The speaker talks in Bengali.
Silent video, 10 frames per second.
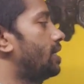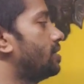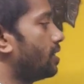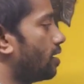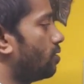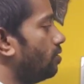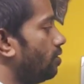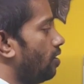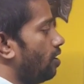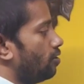কি আছে দেখো
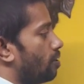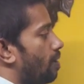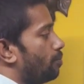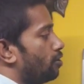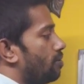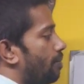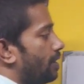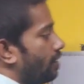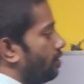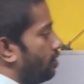সবার প্রথমে
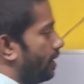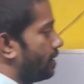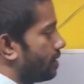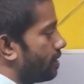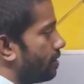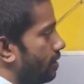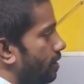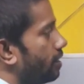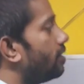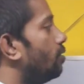আমাদের নেক্সট
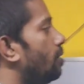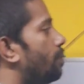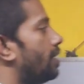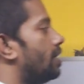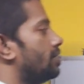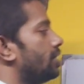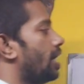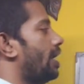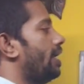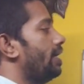এক্সারসাইজে যে থিওরি পার্টটা আছে
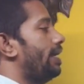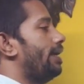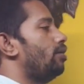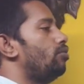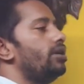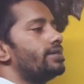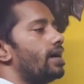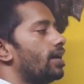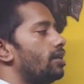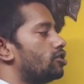সেখানে ইউনিট
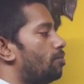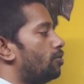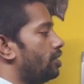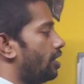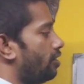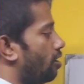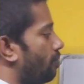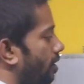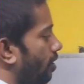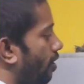সার্কেল সম্বন্ধে জানতে
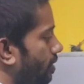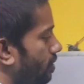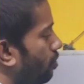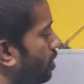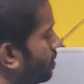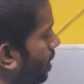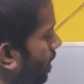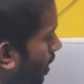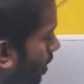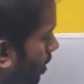হবে হোয়াট ইজ ইউনিট
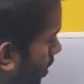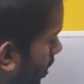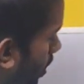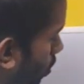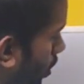সার্কেল দেখো